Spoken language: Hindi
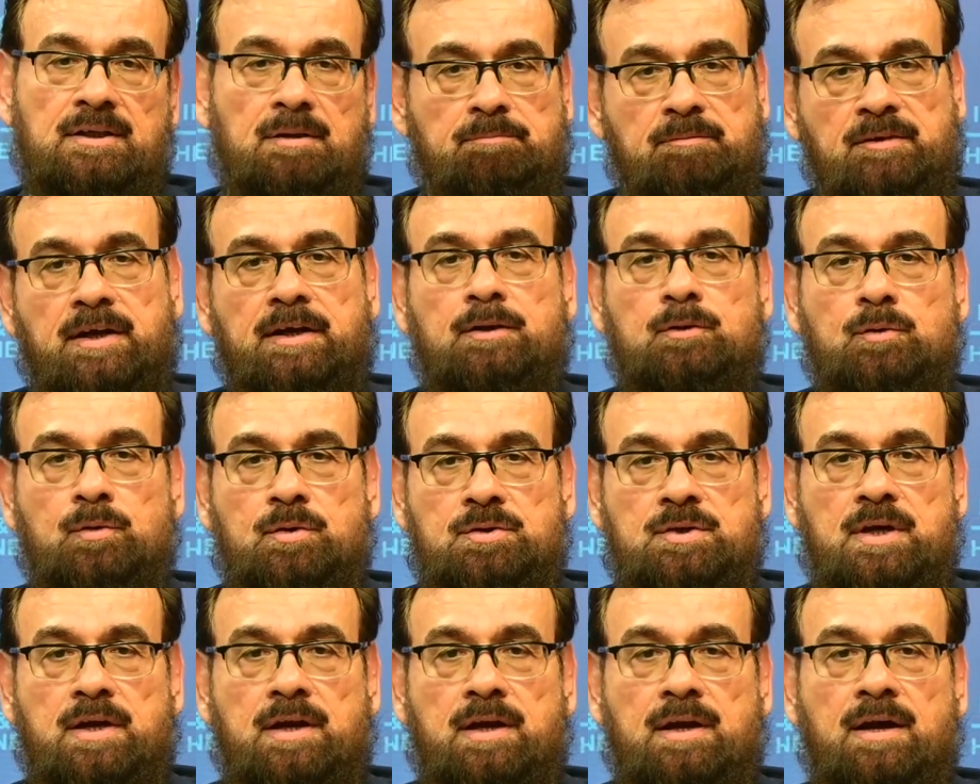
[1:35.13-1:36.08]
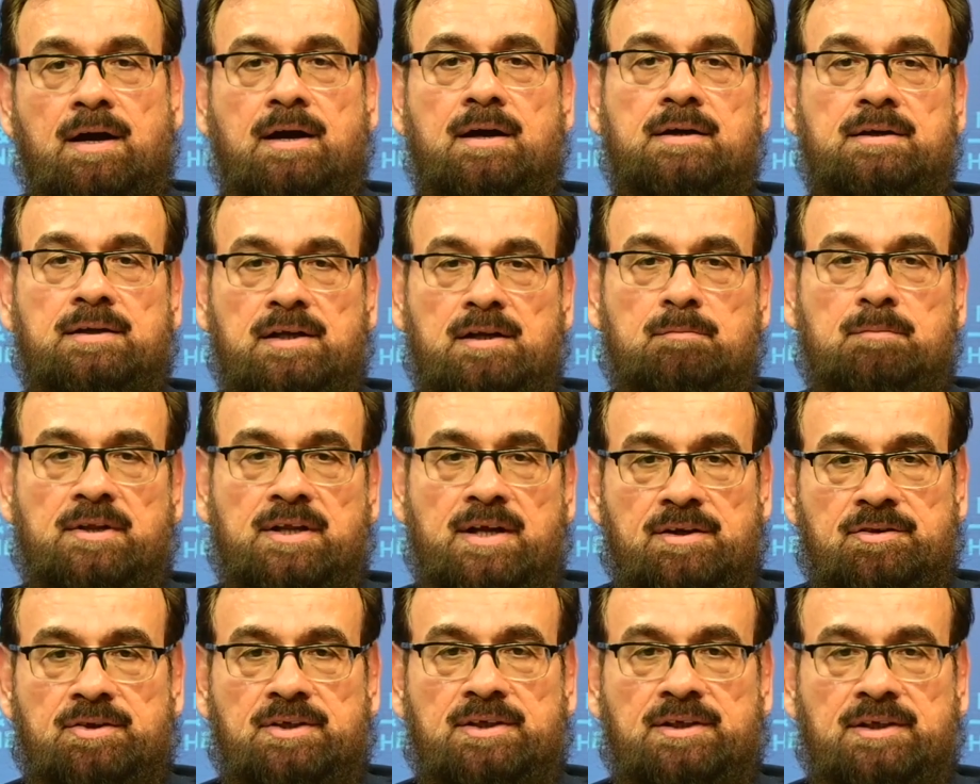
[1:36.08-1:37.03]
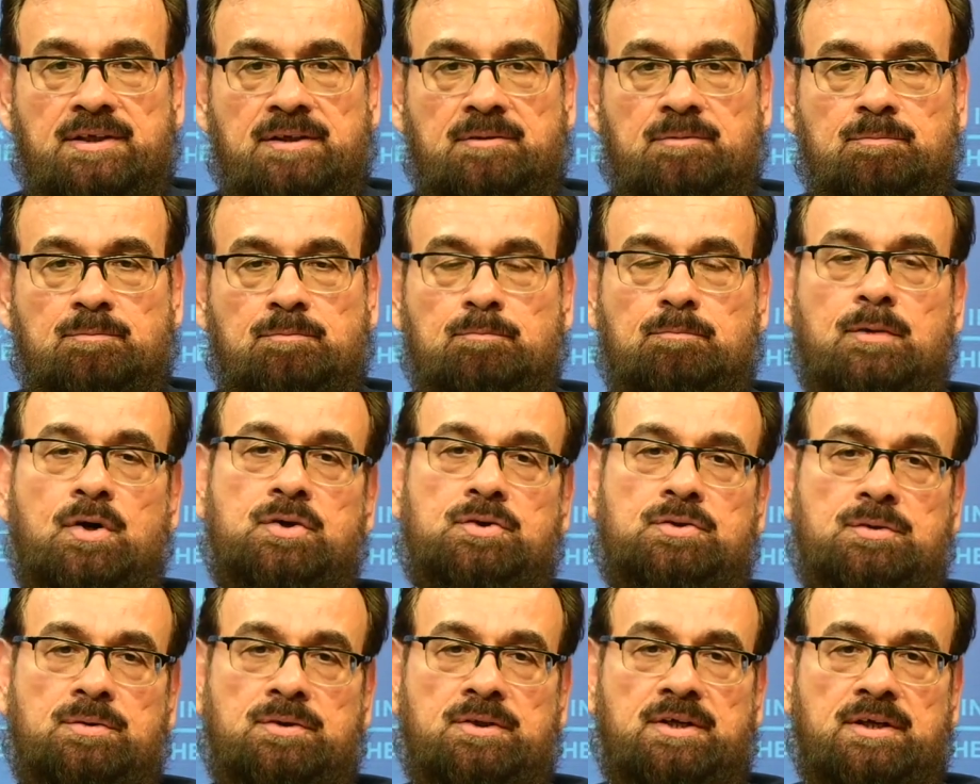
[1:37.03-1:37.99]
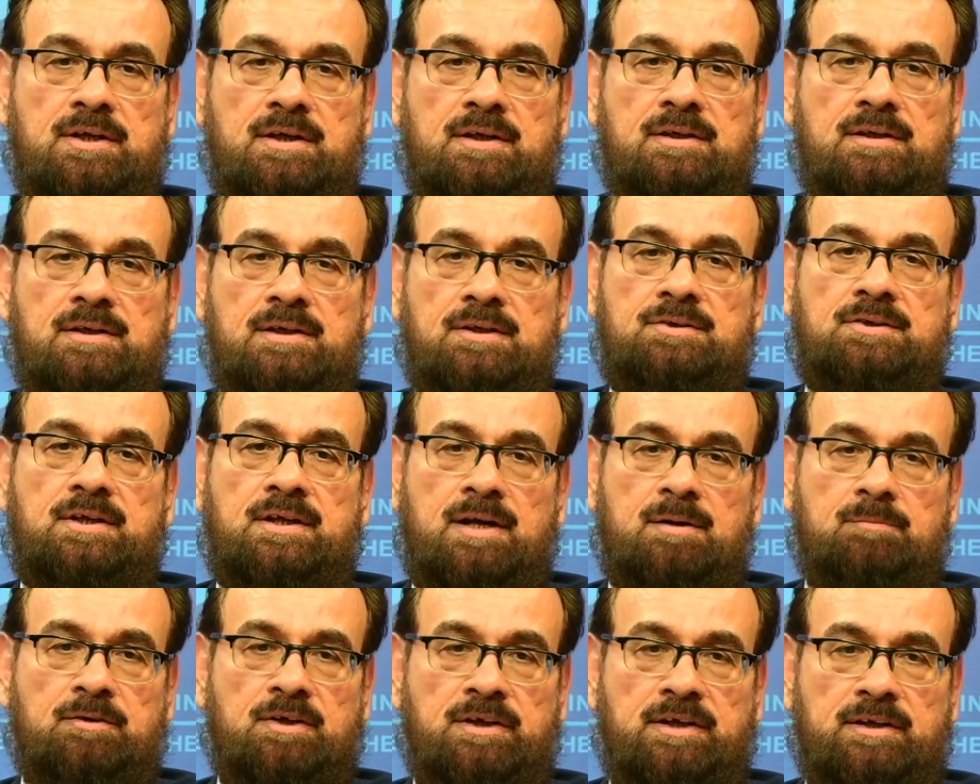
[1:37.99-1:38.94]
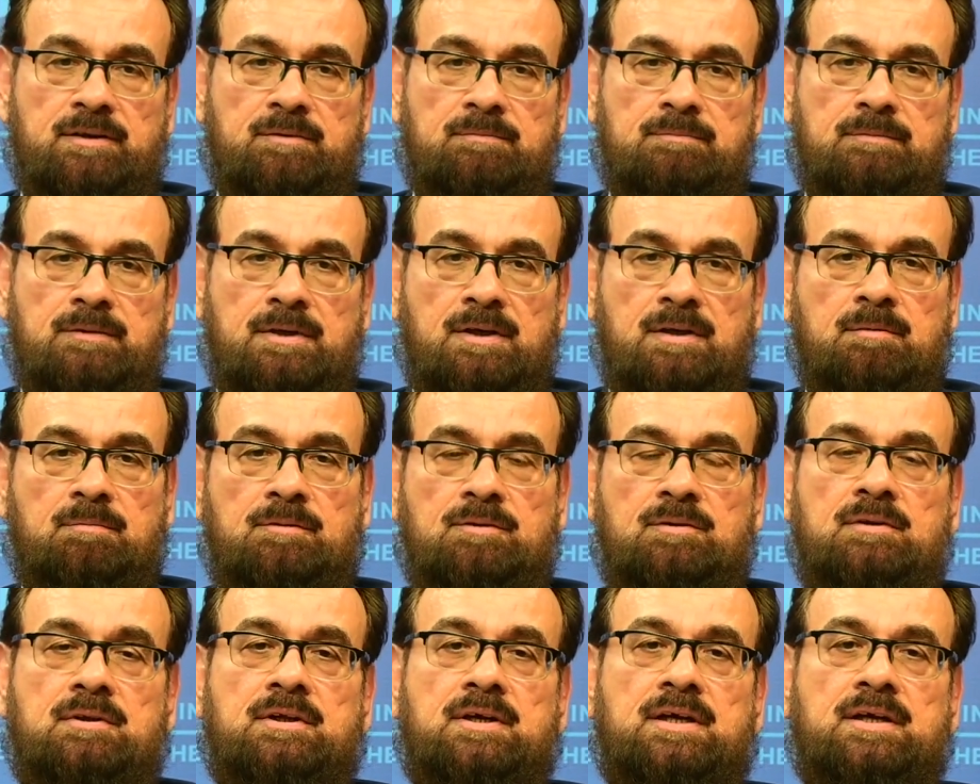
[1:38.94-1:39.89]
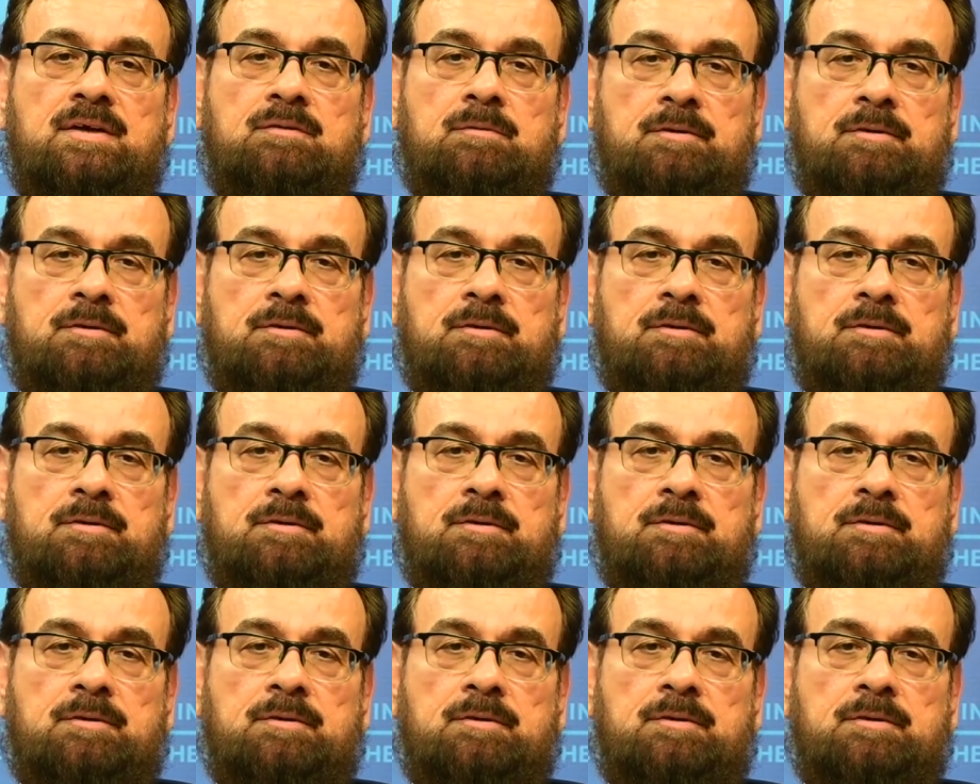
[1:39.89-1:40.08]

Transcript: अपना ये तोशा आखिरत बना सकें बहुत शुक्रिया अस्सलाम वालेकुम रहमतुल्लाहि